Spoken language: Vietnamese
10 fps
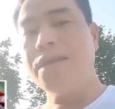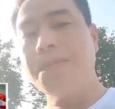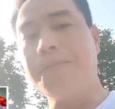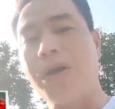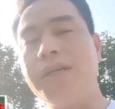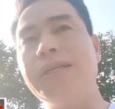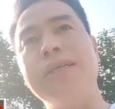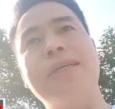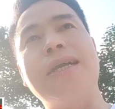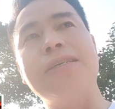bỏ hử
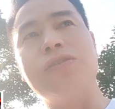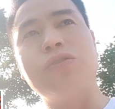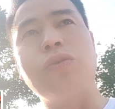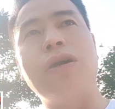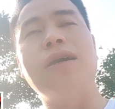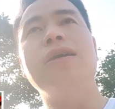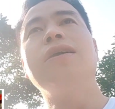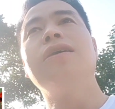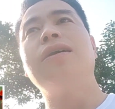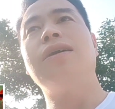khởi chua
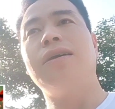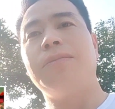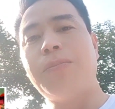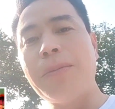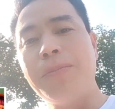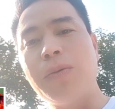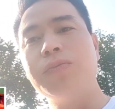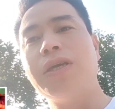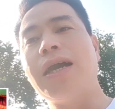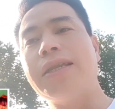ờ bé mong
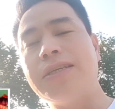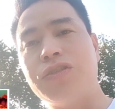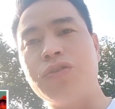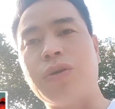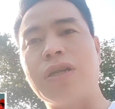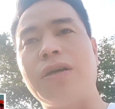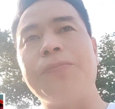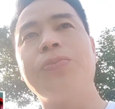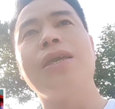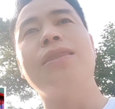thế hải ninh xóa nó
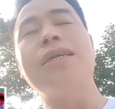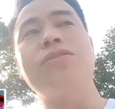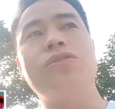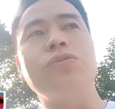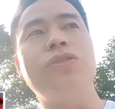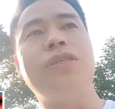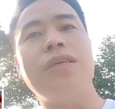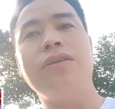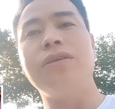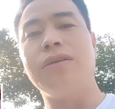tê chú
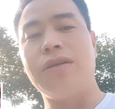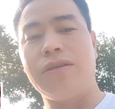chỉ